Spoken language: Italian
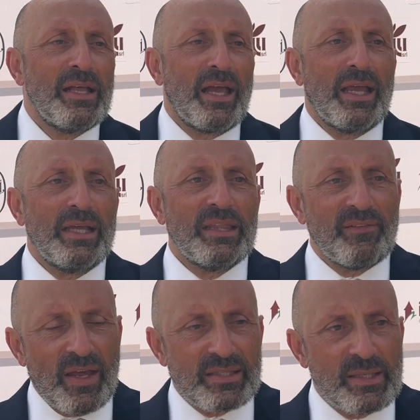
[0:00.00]
eh, in
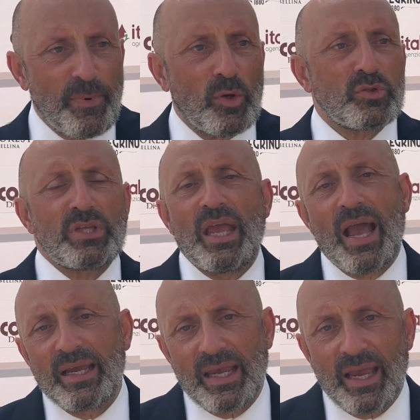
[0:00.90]
diversi posti e
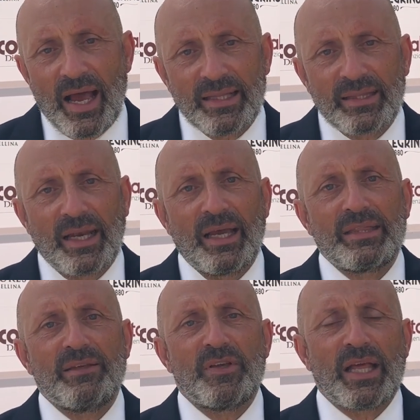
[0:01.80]
anche altre
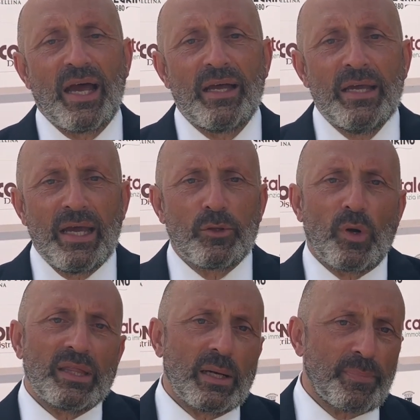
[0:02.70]
attività eh,
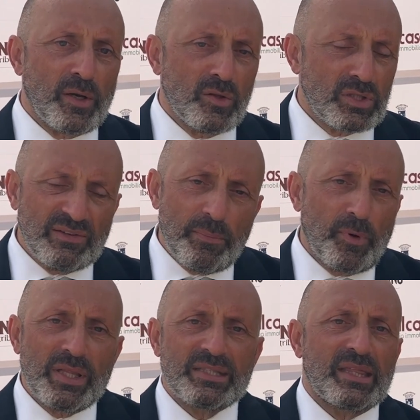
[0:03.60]
durante il periodo estivo e
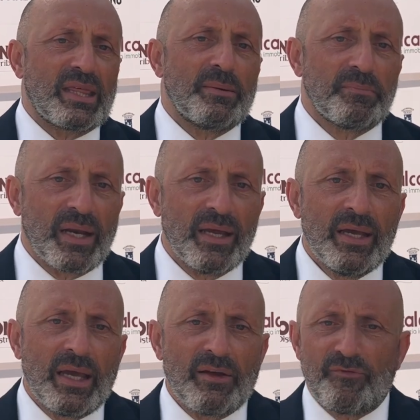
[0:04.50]
poi da settembre
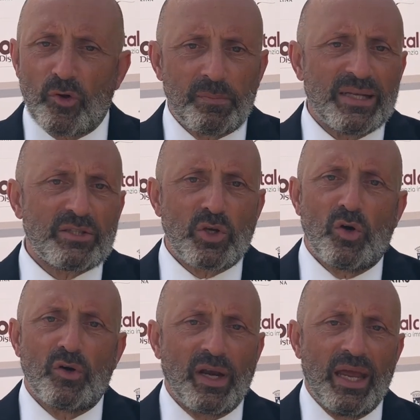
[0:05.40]
eh,
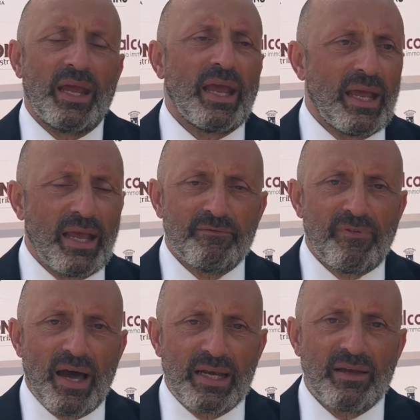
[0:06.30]
formazione e
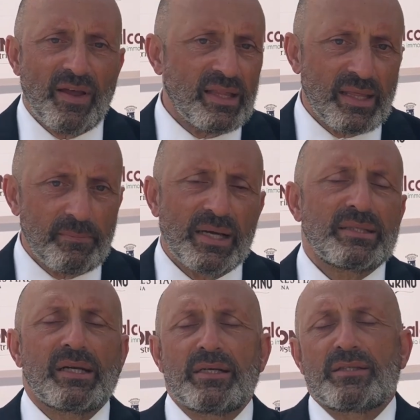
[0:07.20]
vari eventi e
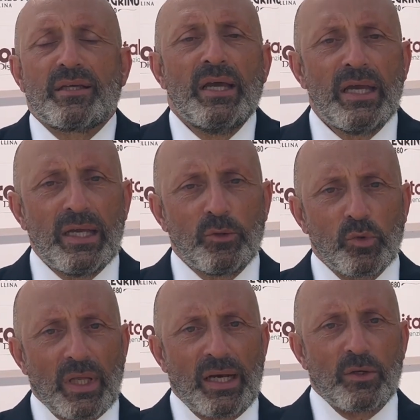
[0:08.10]
masterclass in
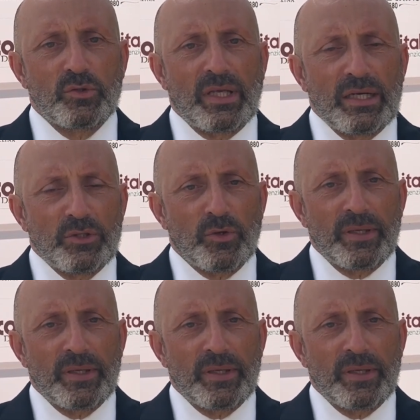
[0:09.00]
tutta la nostra regione.